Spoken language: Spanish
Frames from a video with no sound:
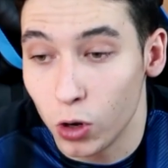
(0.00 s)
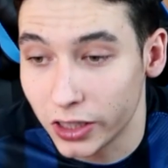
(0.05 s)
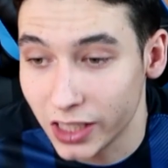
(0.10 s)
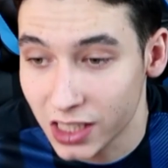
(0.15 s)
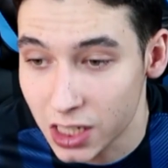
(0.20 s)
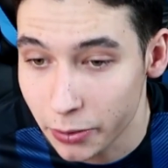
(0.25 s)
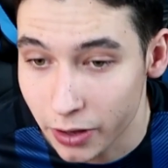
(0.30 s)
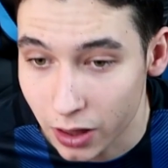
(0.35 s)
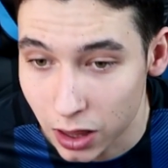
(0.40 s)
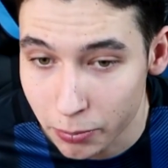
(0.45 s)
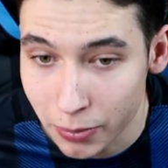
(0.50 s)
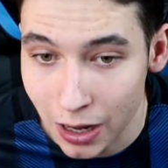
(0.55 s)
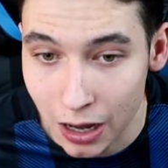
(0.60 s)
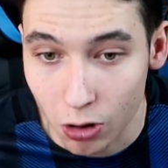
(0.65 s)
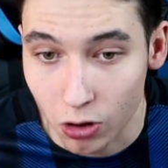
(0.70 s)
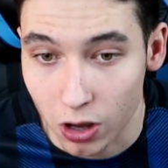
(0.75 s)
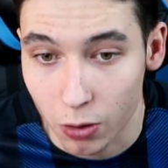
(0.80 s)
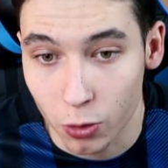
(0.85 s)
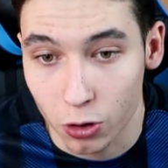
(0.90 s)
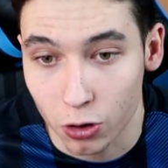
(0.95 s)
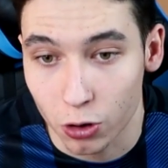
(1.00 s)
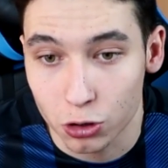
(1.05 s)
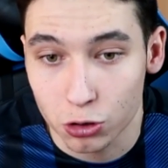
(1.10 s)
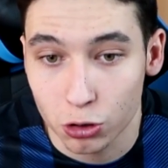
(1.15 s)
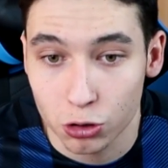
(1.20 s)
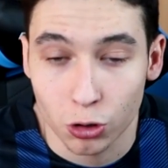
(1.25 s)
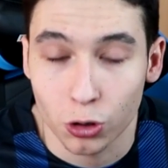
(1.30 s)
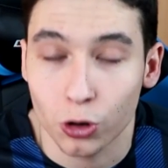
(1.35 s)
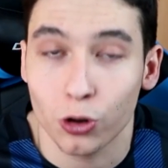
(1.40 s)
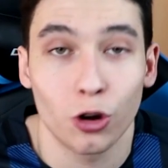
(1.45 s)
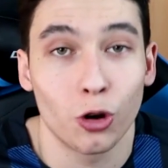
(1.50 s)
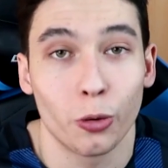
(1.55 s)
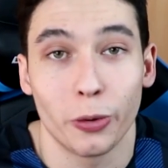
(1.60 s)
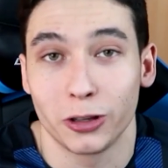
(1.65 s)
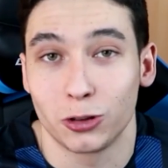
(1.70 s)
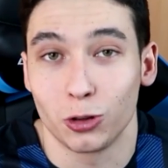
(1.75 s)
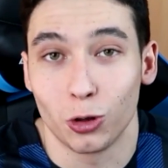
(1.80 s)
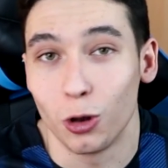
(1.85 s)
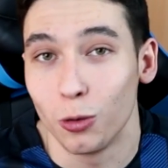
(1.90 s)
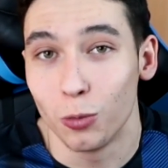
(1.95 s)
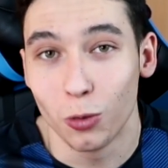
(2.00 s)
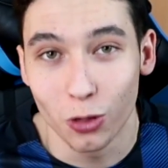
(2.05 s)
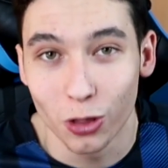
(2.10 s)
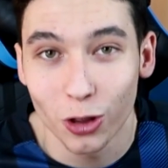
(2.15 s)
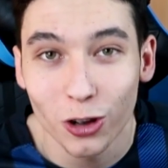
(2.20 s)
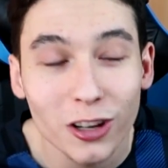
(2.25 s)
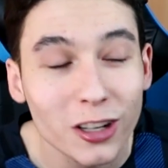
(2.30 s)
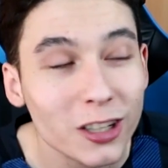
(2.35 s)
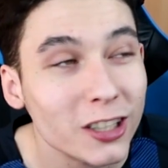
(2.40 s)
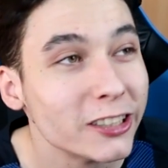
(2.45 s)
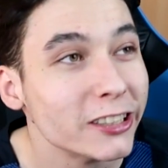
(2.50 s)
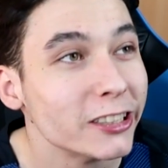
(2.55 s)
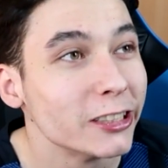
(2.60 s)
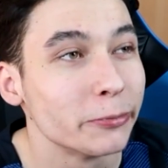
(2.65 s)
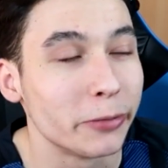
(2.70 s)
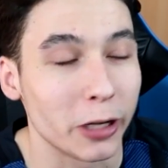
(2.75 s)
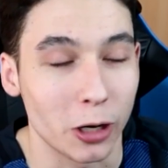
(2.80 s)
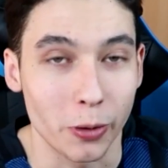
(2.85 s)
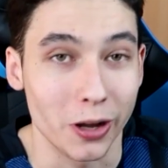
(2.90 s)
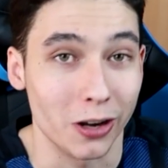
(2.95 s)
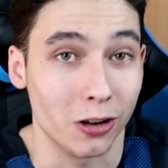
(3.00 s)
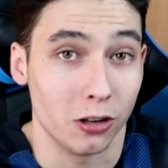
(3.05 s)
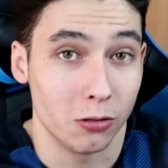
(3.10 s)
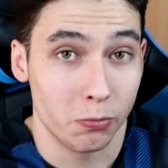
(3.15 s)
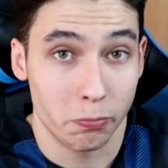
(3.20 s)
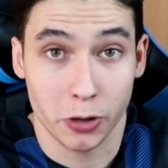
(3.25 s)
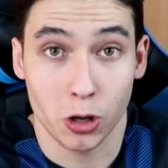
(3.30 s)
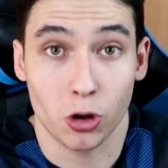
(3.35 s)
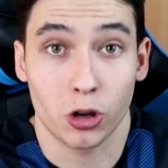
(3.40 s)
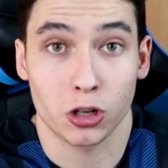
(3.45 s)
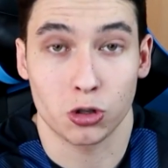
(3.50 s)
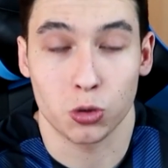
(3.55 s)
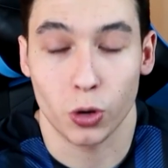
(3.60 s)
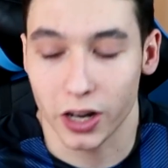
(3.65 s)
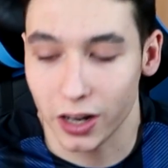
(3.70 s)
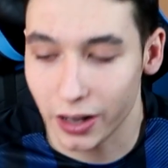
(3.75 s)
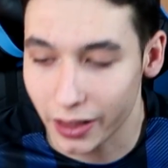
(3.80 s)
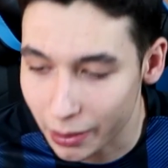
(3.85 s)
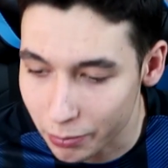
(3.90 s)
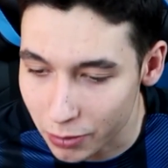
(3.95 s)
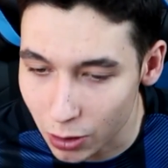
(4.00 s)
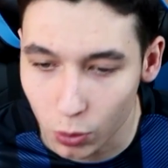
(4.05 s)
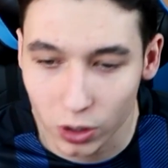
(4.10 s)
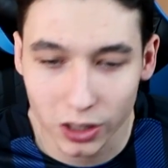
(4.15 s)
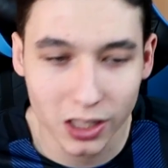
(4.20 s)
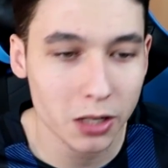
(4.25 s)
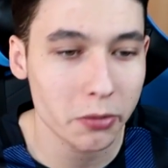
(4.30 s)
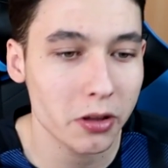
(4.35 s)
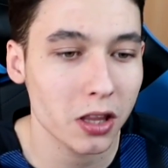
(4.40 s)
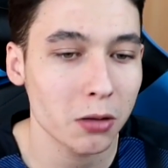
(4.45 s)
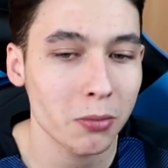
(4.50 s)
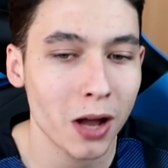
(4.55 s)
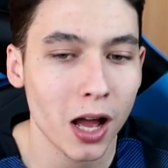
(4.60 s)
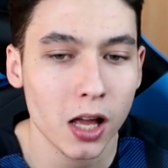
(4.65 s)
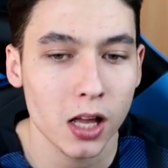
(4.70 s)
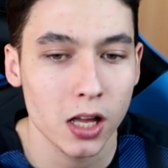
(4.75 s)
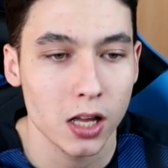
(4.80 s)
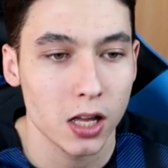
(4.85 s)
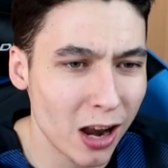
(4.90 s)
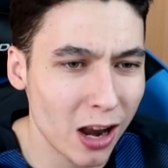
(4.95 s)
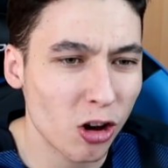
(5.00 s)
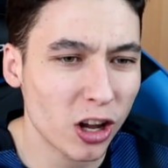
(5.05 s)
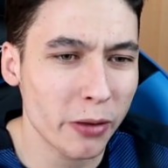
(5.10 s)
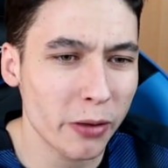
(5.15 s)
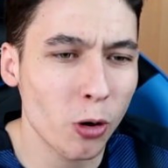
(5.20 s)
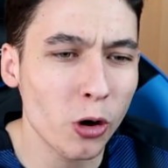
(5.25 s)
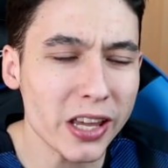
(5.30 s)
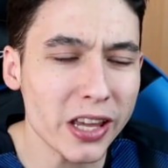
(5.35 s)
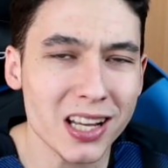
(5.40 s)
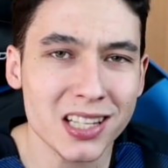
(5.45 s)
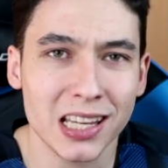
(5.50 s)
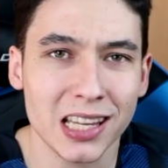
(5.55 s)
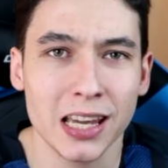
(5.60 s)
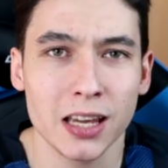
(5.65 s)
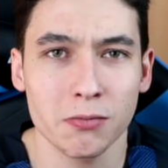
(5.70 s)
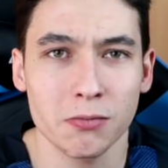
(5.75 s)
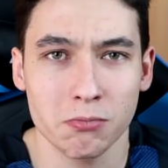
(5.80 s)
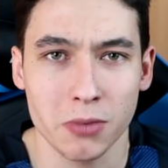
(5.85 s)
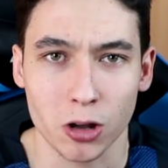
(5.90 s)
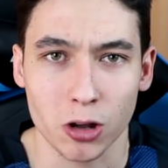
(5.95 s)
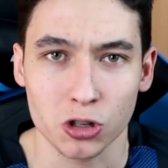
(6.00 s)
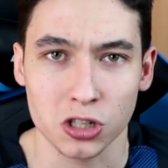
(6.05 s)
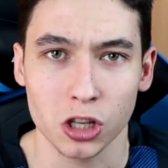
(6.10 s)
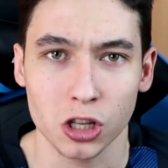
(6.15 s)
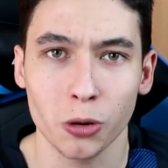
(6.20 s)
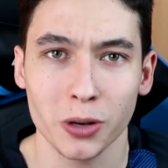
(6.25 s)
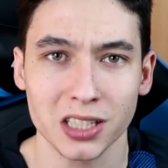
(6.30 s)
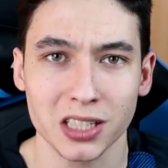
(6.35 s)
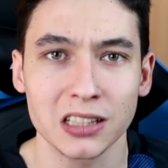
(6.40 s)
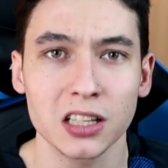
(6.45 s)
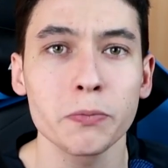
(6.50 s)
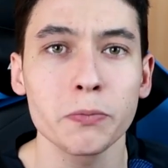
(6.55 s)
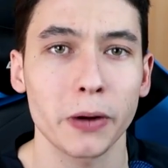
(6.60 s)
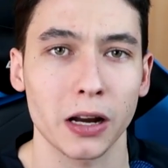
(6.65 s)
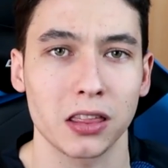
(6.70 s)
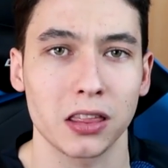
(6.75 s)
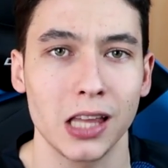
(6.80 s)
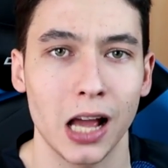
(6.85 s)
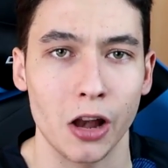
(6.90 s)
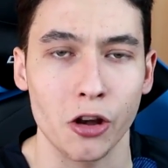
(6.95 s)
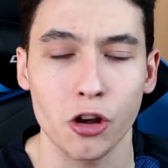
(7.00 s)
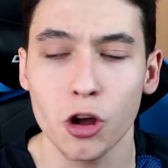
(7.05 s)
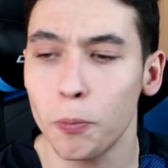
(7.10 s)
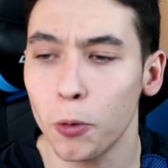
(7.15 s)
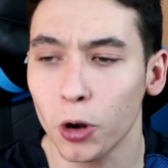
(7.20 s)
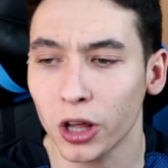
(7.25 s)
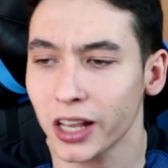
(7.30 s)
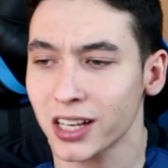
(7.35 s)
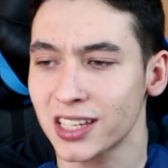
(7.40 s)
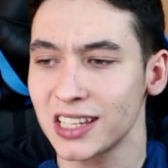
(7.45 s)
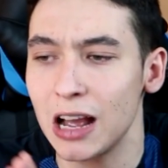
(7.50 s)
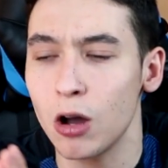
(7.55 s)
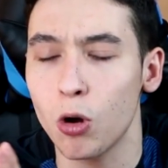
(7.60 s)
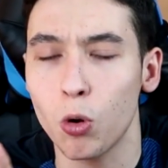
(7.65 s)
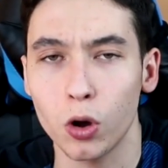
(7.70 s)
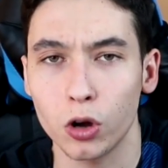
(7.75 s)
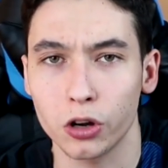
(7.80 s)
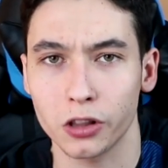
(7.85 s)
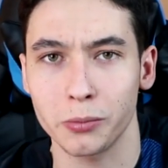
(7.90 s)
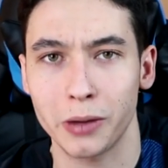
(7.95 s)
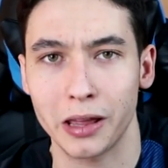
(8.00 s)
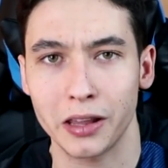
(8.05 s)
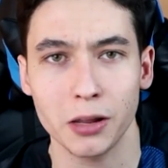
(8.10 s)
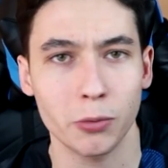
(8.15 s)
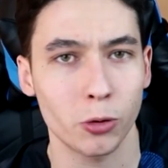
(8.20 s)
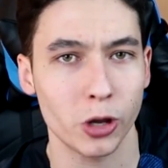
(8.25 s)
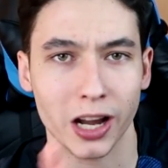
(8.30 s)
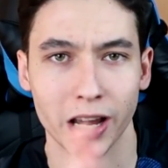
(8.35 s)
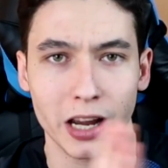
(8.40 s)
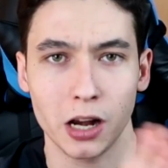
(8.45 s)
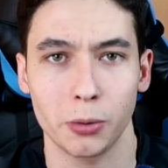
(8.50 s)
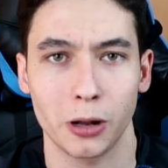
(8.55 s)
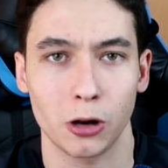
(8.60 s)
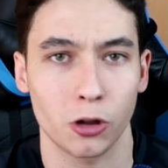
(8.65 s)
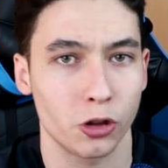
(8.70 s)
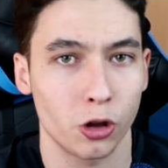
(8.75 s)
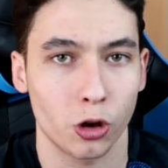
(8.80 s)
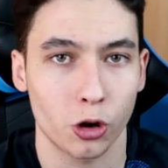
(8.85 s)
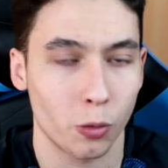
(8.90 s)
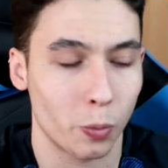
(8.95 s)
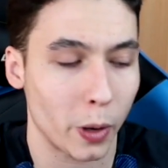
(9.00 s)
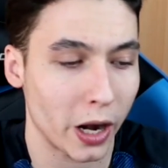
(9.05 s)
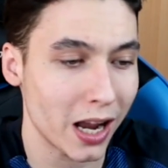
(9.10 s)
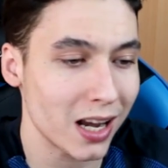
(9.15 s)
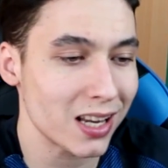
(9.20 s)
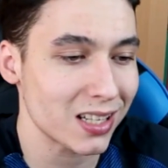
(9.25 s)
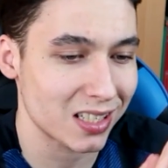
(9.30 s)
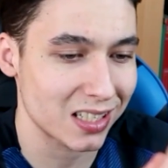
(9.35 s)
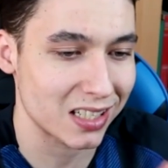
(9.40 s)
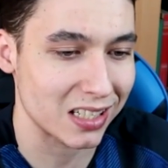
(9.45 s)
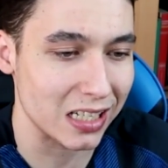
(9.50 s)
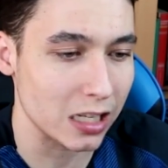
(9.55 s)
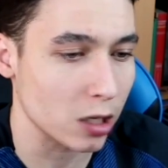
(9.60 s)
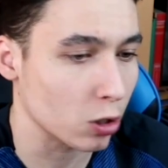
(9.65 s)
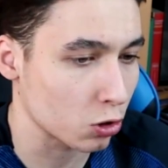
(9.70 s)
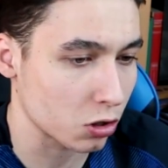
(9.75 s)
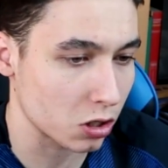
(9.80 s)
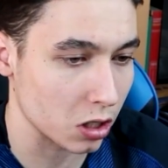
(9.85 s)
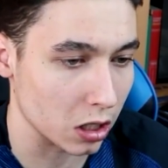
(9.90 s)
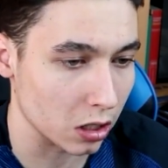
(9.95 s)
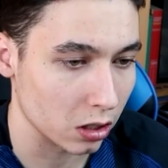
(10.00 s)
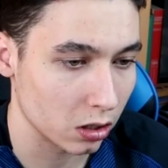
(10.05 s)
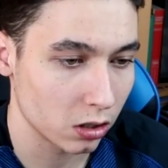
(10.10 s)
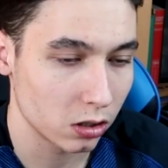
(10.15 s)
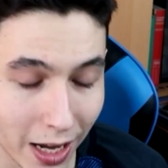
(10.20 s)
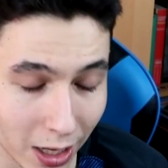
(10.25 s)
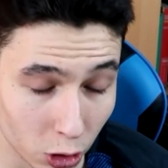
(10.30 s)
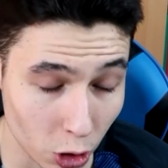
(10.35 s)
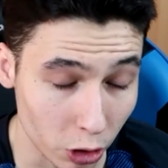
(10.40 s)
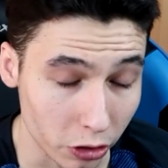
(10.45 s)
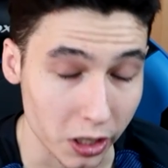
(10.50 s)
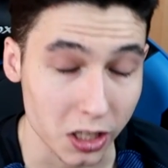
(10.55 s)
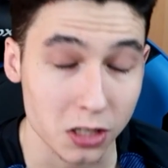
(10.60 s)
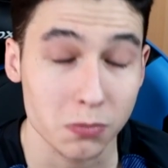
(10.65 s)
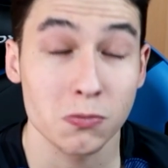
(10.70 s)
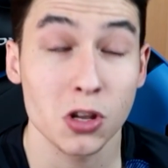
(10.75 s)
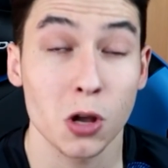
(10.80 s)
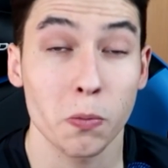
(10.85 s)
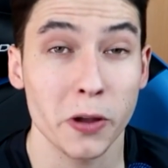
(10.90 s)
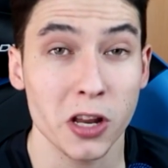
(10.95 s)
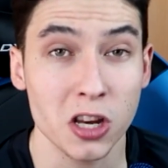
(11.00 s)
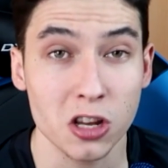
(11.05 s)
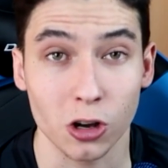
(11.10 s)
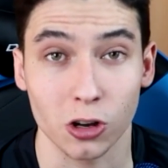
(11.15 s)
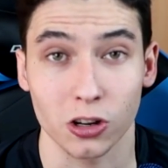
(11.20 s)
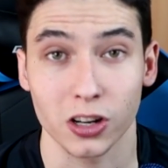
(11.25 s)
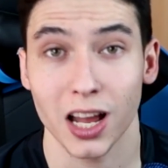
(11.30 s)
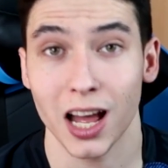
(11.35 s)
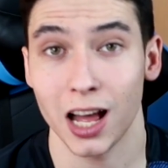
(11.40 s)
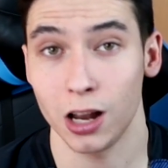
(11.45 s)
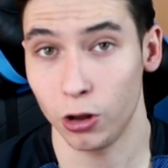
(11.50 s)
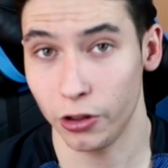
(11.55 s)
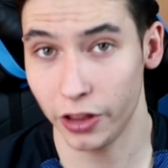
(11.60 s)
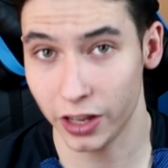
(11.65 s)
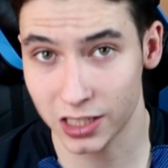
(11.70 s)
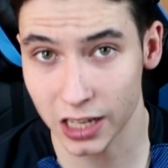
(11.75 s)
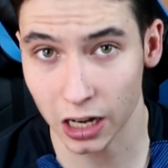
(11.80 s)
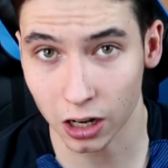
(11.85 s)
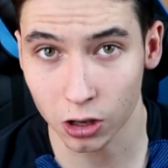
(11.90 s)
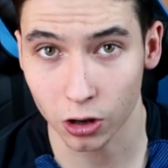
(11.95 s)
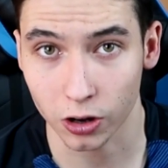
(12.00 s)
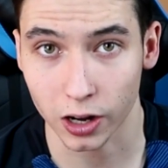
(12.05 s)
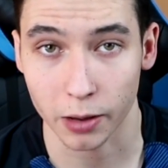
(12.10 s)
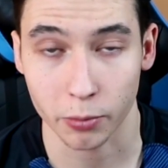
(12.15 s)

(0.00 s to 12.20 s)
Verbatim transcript: vueltas a Benzema, aunque bueno, eso yo creo que lo ve todo el mundo, pero bueno, veo que Suárez le da mil vueltas a Benzema. A lo que voy es que me considero bastante imparcial, no porque sea un jugador de Madrid voy a querer Balón de Oro para él, sí o sí. Entonces, mi opinión lo de Sergio